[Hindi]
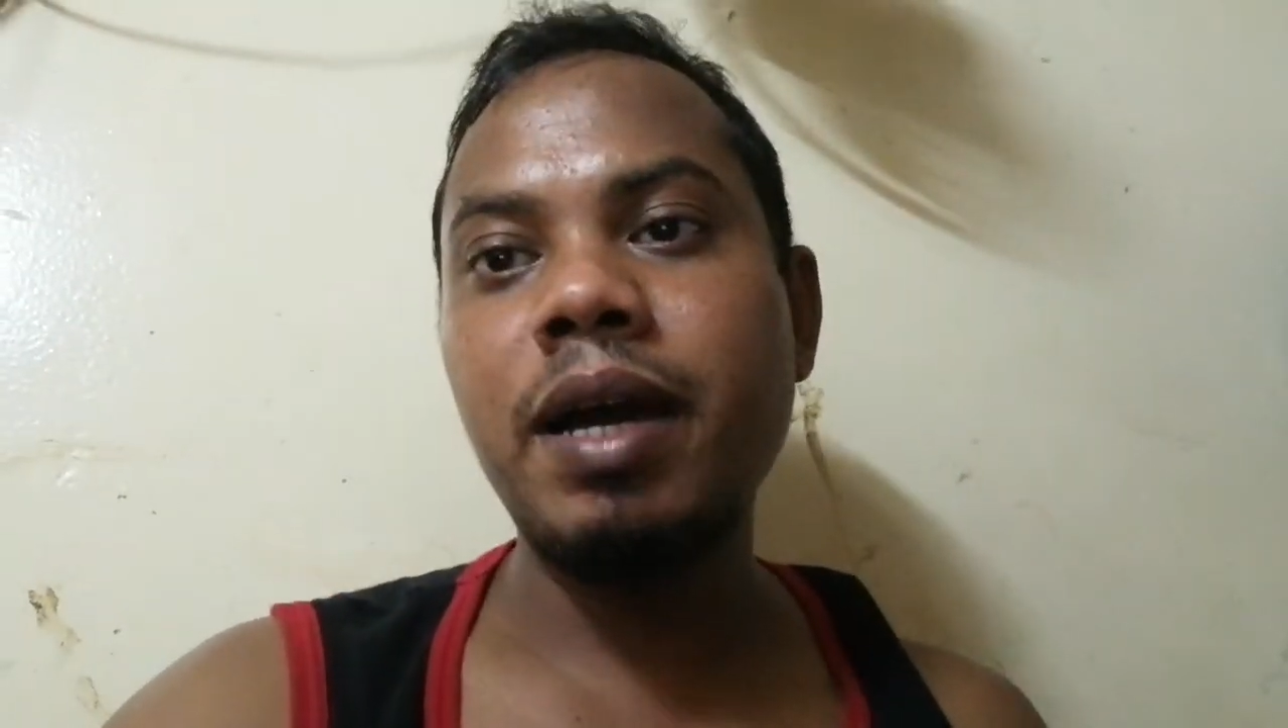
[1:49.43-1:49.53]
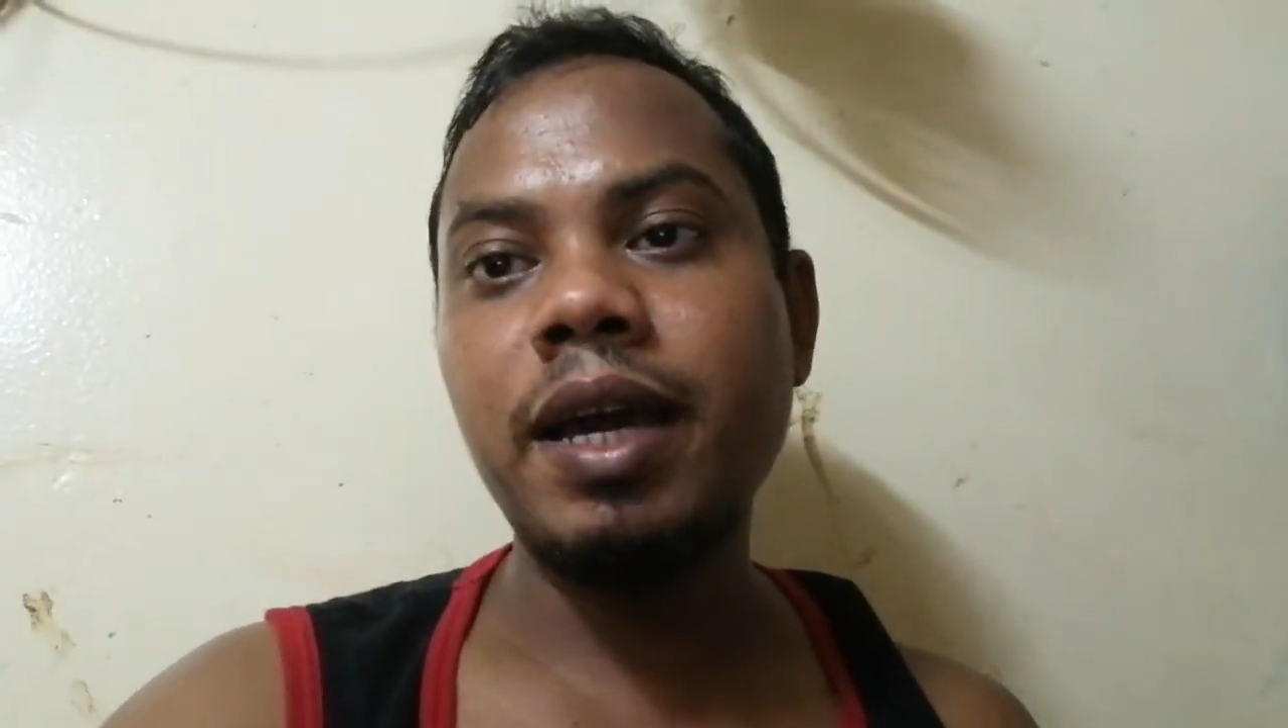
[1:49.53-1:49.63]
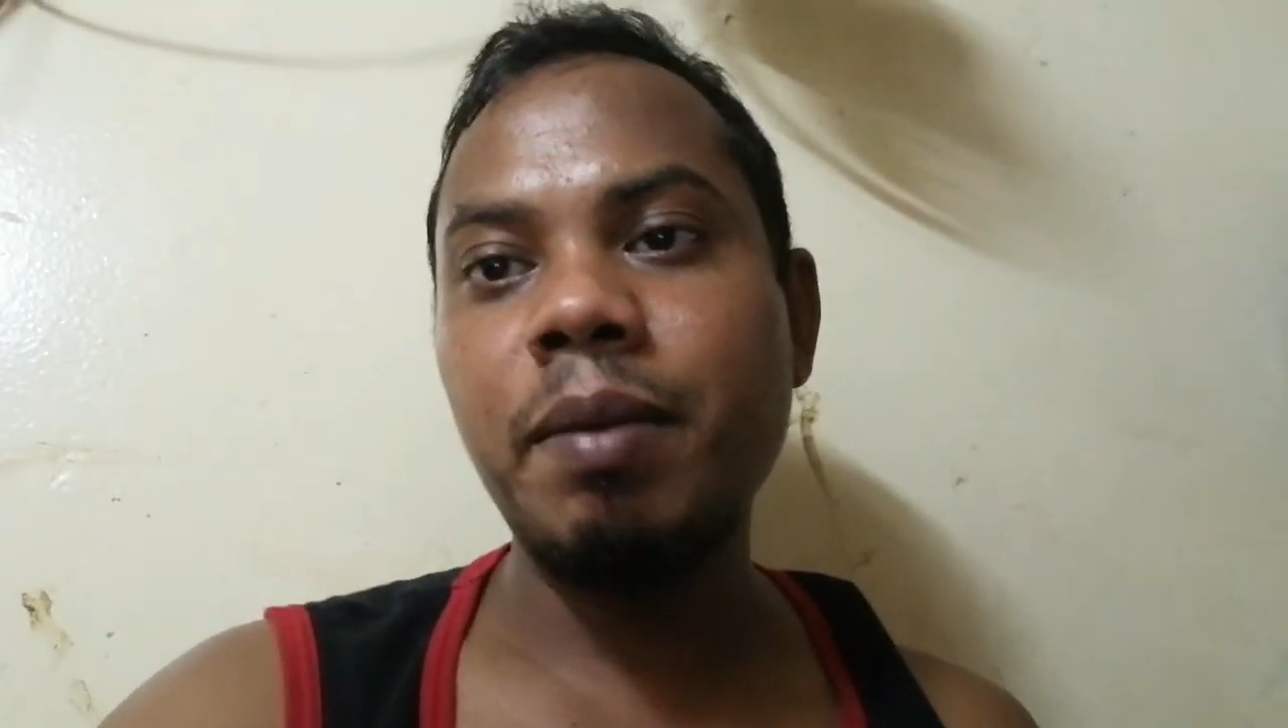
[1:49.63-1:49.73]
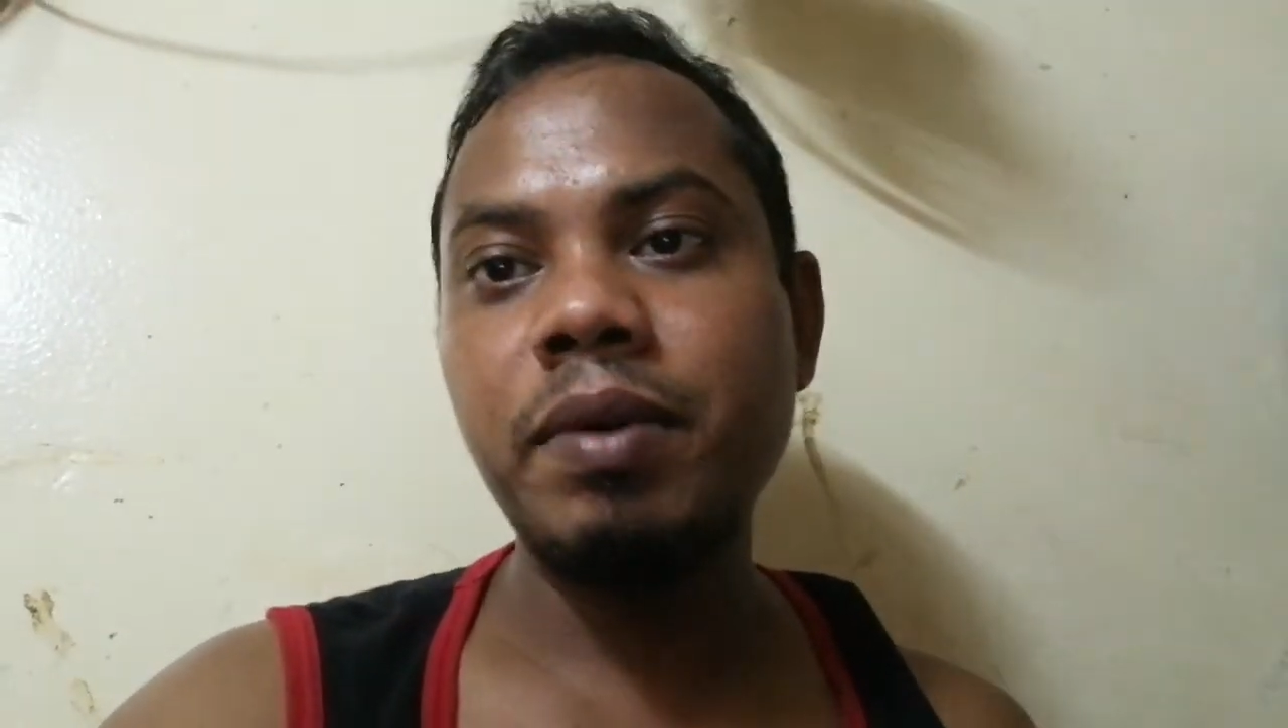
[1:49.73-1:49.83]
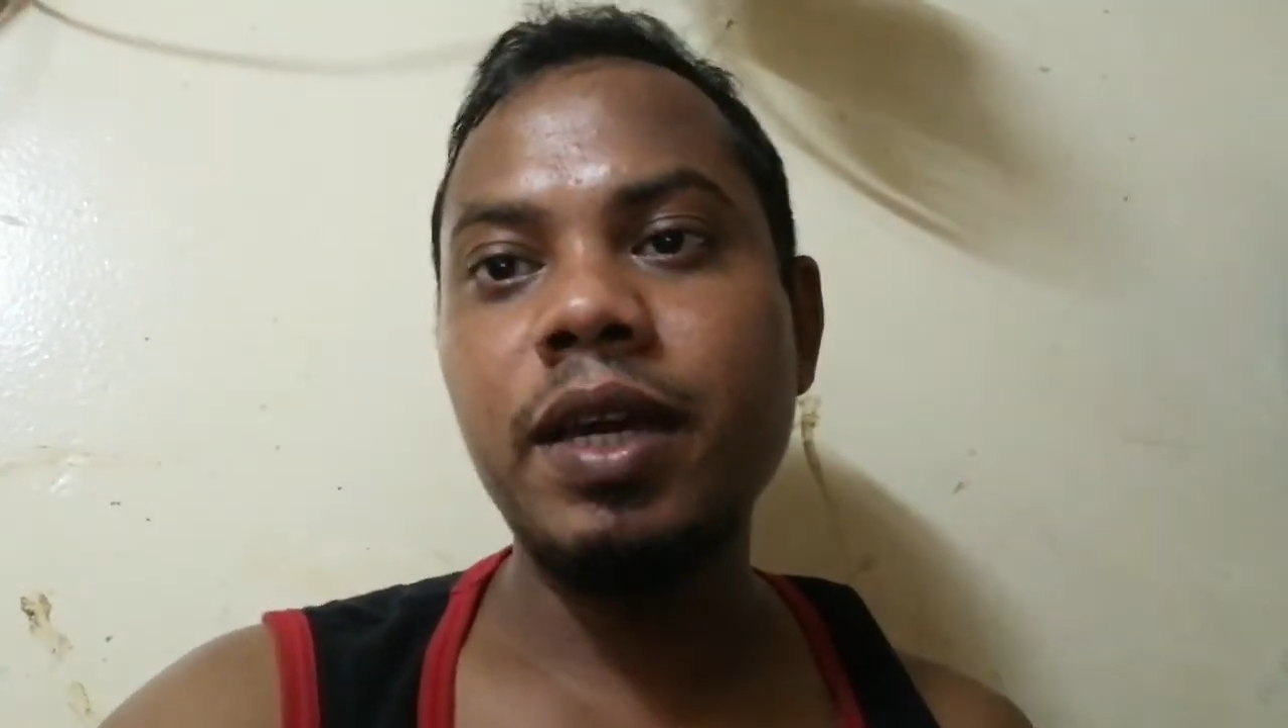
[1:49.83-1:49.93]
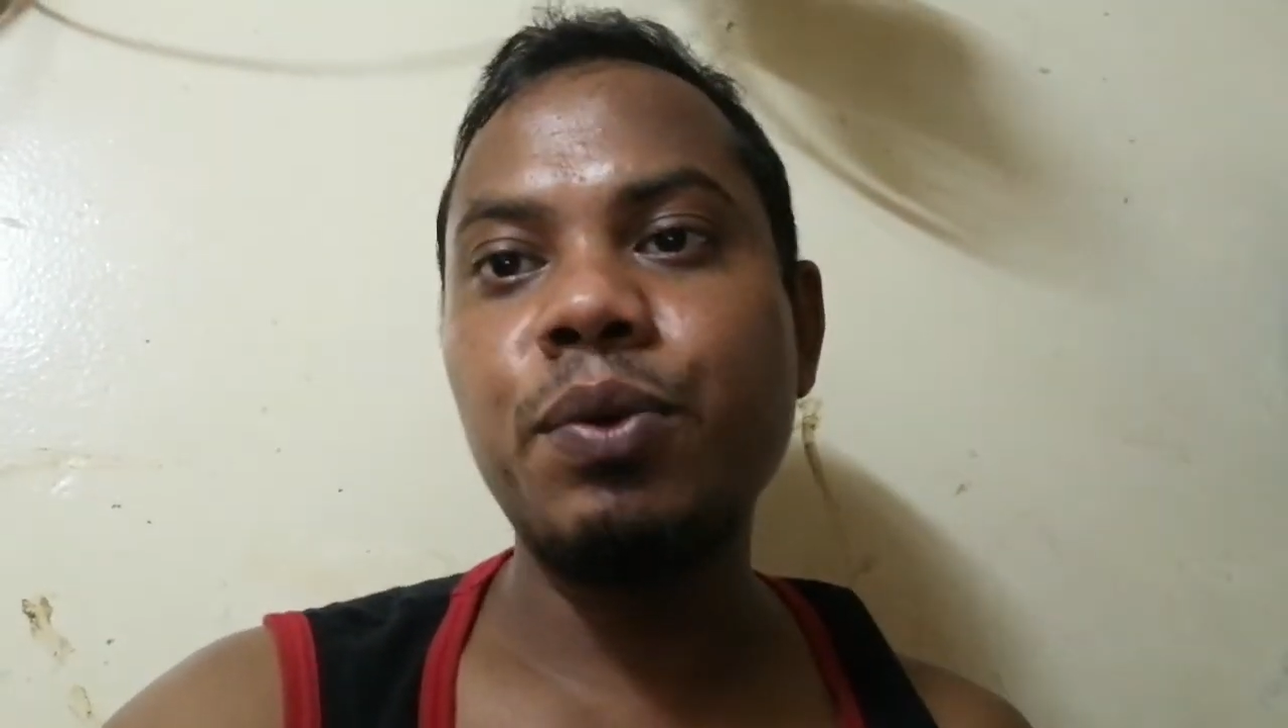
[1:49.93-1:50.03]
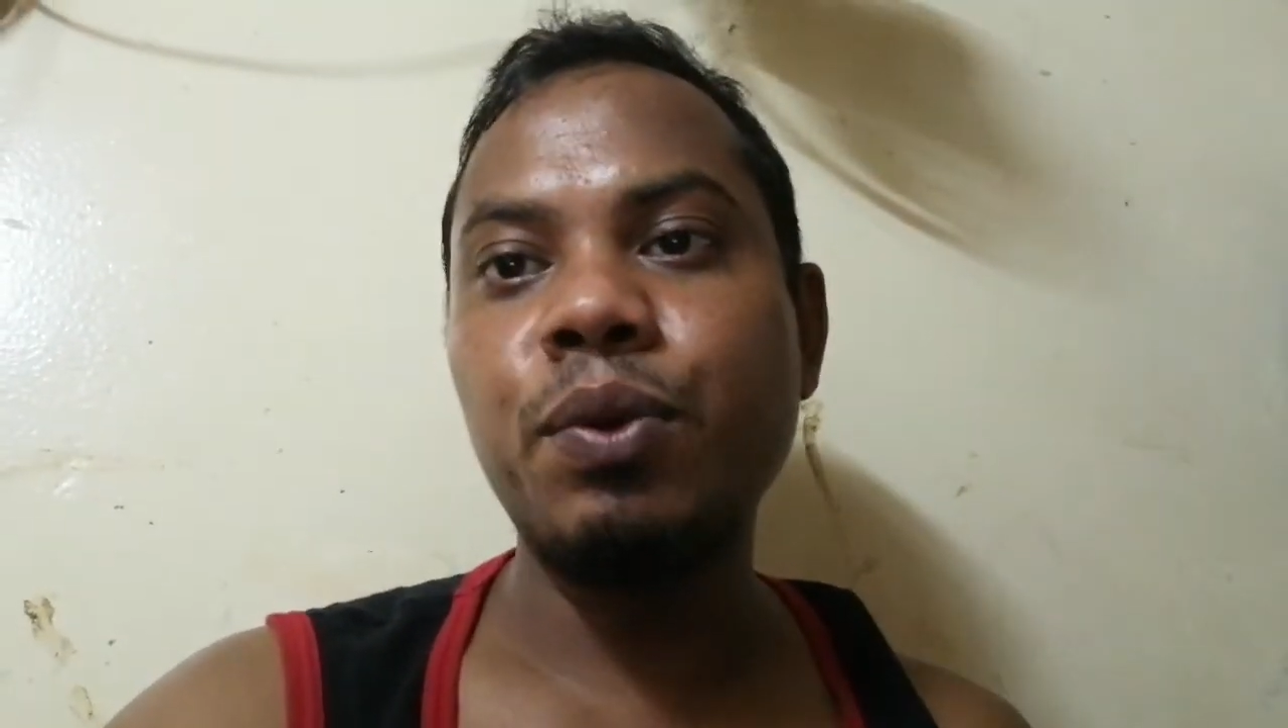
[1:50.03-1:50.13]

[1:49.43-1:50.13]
में आके हम क्या